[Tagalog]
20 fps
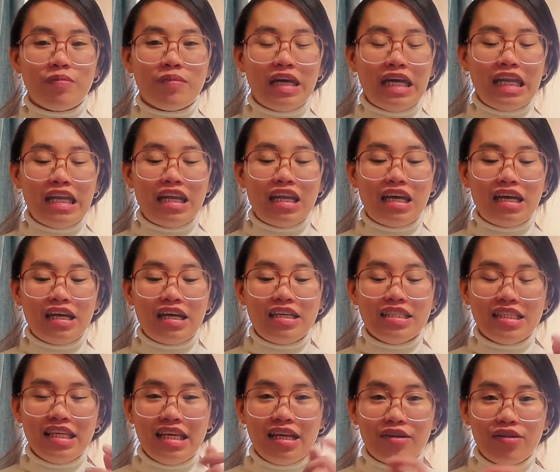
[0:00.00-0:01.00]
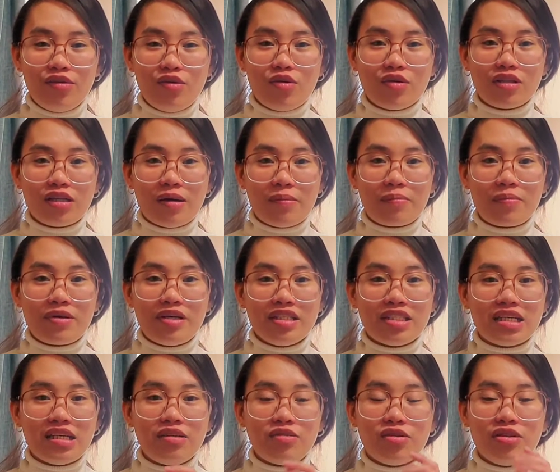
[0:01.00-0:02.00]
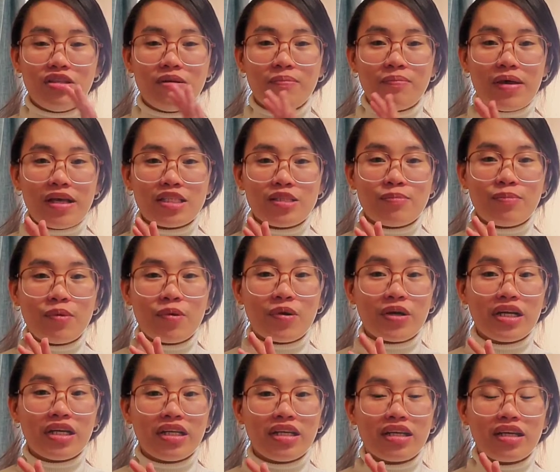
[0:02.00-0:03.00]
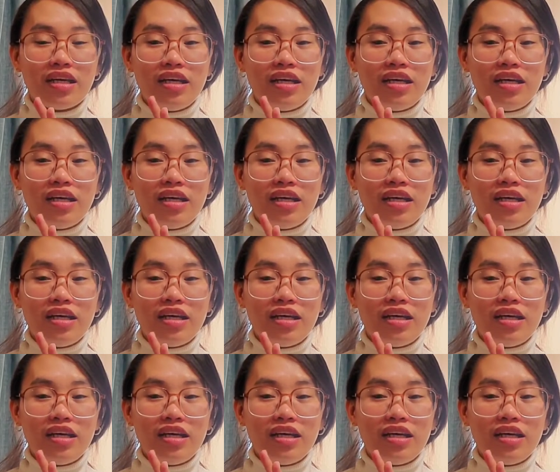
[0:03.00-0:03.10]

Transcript: may ilalagay sila doong number sa likod ng passport